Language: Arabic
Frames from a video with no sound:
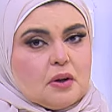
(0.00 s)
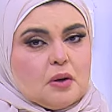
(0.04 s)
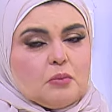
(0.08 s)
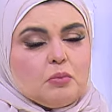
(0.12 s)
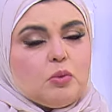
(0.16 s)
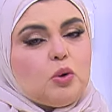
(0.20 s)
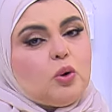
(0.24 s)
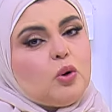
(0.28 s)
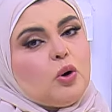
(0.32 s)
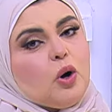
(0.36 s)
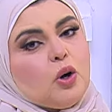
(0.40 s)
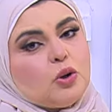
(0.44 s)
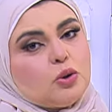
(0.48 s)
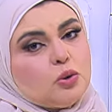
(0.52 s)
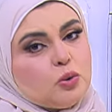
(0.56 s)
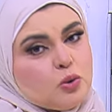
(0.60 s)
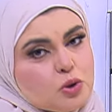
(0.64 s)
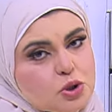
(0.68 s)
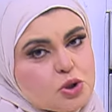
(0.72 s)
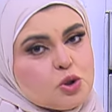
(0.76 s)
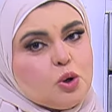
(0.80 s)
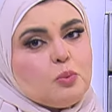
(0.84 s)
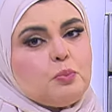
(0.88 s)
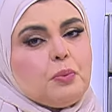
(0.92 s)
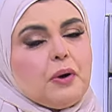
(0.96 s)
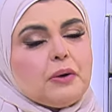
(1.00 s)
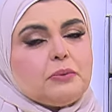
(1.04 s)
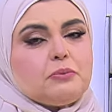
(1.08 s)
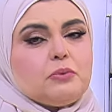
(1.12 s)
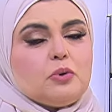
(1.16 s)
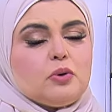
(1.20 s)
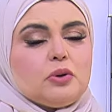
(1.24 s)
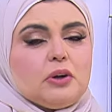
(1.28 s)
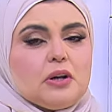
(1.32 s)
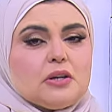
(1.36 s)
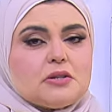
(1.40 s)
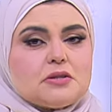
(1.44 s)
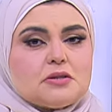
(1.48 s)
ممكن احط نص كوبايه
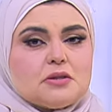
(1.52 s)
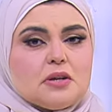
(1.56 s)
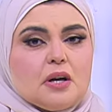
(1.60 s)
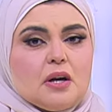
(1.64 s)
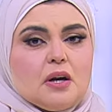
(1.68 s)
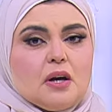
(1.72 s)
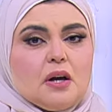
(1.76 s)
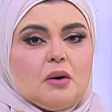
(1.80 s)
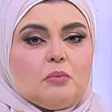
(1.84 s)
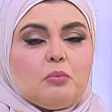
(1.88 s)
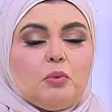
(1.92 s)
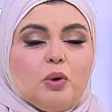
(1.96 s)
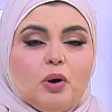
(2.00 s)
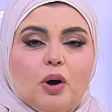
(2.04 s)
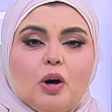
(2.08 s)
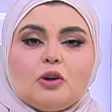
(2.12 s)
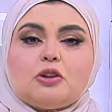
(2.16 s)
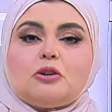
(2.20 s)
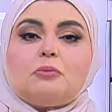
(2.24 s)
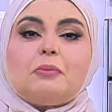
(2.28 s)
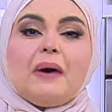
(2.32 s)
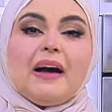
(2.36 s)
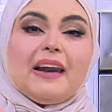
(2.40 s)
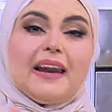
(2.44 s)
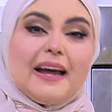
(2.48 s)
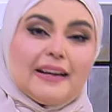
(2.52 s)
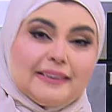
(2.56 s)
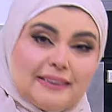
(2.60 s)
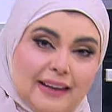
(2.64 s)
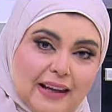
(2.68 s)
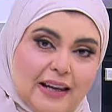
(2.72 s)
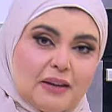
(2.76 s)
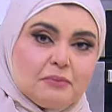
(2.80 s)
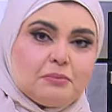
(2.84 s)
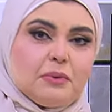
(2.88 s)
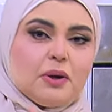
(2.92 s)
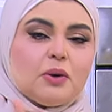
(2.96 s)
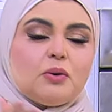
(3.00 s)
مايونيز ممكن احط
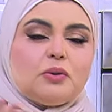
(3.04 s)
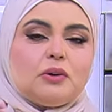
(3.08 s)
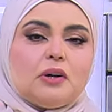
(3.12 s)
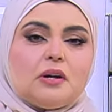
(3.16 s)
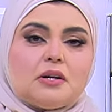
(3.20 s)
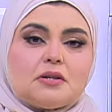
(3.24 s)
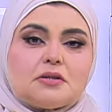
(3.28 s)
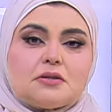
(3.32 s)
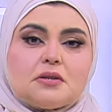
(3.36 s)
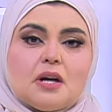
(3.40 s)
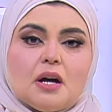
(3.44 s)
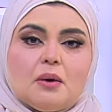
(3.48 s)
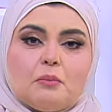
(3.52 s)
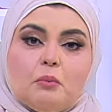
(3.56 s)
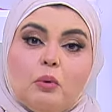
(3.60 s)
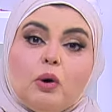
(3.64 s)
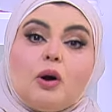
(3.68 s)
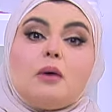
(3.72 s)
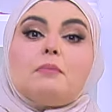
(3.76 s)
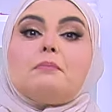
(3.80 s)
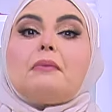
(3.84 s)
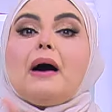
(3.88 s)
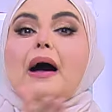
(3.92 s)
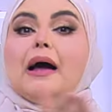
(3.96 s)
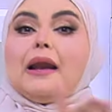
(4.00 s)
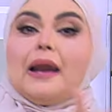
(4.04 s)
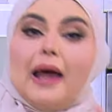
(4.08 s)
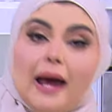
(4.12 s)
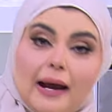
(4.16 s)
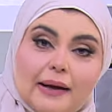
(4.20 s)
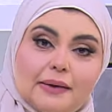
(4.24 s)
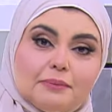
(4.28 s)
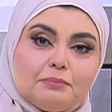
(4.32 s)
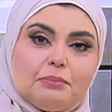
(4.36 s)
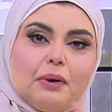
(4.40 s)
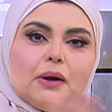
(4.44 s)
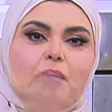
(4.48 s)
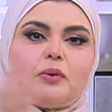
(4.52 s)
معلقتين مايونيز ممكن
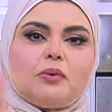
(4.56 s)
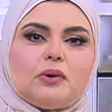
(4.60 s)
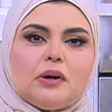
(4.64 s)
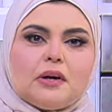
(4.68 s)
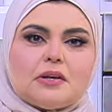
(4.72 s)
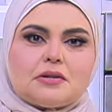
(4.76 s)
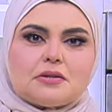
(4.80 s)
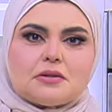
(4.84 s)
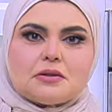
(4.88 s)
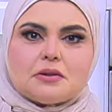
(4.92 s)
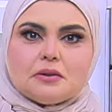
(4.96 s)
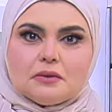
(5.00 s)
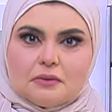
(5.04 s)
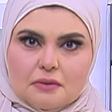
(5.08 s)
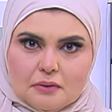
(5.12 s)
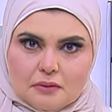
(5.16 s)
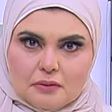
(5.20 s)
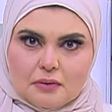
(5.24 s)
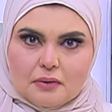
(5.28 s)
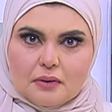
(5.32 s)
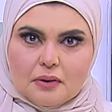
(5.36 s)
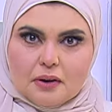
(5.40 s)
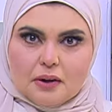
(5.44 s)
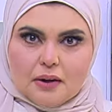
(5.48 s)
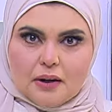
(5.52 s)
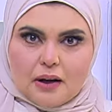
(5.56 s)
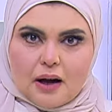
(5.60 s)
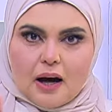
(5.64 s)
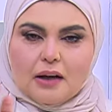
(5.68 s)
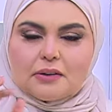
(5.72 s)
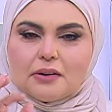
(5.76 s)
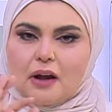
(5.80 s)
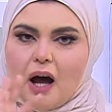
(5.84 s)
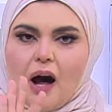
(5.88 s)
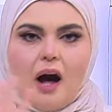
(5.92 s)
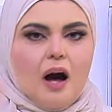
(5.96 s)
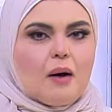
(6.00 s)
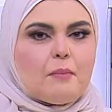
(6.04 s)
معلقه مايونيز
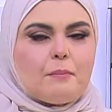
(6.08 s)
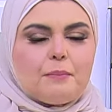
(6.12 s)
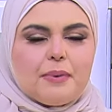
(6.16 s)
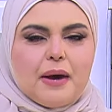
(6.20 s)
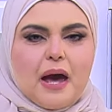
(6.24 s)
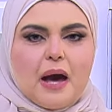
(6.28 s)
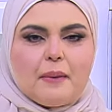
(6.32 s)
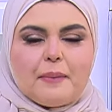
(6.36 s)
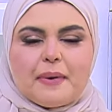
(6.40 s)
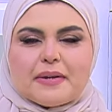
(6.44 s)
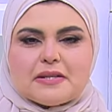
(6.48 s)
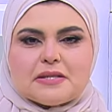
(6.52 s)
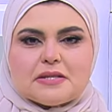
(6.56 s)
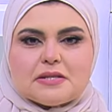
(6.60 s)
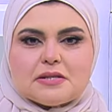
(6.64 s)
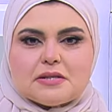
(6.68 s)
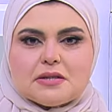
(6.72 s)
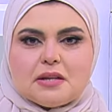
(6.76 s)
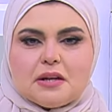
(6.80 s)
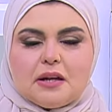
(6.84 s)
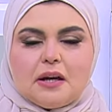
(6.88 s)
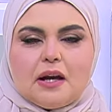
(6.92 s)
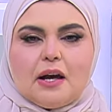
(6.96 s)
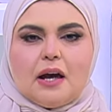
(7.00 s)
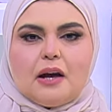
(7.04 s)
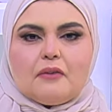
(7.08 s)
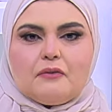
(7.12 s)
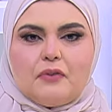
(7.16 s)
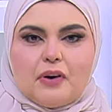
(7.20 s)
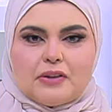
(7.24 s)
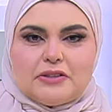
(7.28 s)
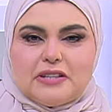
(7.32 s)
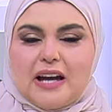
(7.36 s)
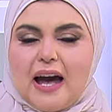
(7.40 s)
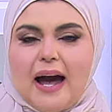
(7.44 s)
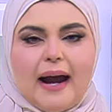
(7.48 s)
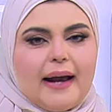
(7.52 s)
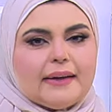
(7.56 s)
اطعم بيها بس
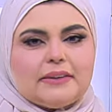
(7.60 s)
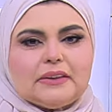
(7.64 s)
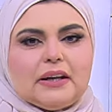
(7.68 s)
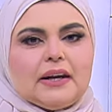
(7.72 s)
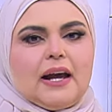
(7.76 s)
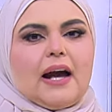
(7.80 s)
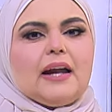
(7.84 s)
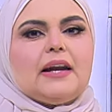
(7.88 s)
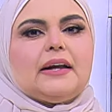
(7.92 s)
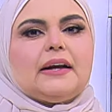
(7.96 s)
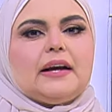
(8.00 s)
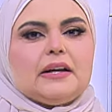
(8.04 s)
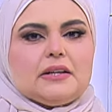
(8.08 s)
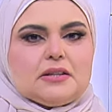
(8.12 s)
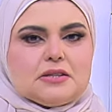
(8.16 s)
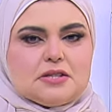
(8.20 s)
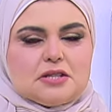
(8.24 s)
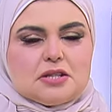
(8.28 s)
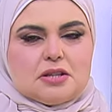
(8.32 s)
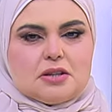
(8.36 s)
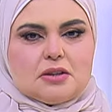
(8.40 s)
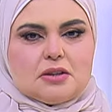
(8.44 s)
فدي حاجه ترجع لك انت